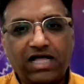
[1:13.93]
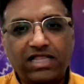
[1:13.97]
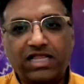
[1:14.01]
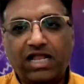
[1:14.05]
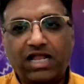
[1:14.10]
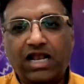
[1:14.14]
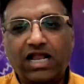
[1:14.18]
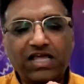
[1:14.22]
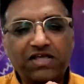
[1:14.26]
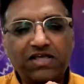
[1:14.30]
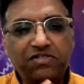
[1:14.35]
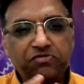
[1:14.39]

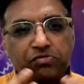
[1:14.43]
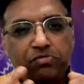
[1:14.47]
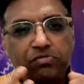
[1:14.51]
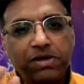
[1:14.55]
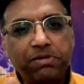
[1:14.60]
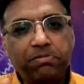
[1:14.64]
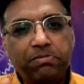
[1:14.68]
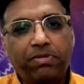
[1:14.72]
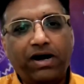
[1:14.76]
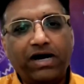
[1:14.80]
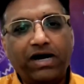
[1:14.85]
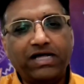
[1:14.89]
அதெல்லாம்
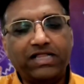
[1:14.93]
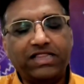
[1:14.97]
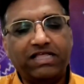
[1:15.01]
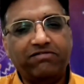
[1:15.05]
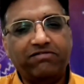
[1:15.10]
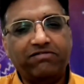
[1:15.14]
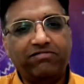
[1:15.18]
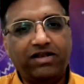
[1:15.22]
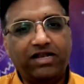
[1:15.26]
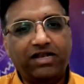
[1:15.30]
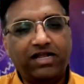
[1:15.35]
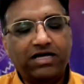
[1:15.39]
எதுவுமே பார்க்க
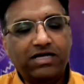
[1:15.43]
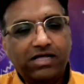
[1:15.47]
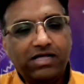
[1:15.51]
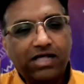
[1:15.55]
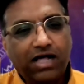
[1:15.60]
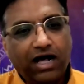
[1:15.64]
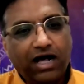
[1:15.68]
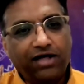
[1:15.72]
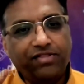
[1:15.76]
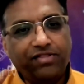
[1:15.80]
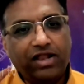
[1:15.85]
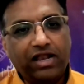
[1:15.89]
தேவையில்லை
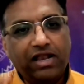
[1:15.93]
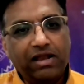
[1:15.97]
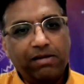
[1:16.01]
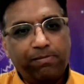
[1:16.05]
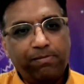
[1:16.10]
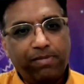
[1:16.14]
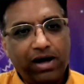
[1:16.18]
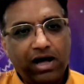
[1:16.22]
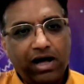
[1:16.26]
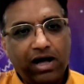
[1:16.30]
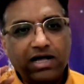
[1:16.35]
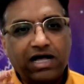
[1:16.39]

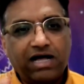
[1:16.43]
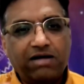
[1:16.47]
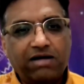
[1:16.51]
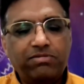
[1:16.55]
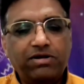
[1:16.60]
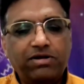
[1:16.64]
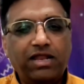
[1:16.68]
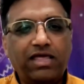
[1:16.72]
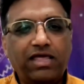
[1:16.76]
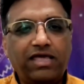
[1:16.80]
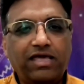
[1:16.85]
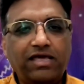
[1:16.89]
அதெல்லாம்
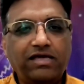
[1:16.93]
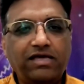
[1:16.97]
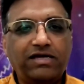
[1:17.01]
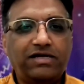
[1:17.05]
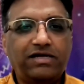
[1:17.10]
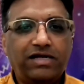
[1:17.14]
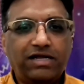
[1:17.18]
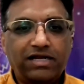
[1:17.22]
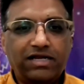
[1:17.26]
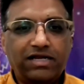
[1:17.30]
பார்க்காமலேயே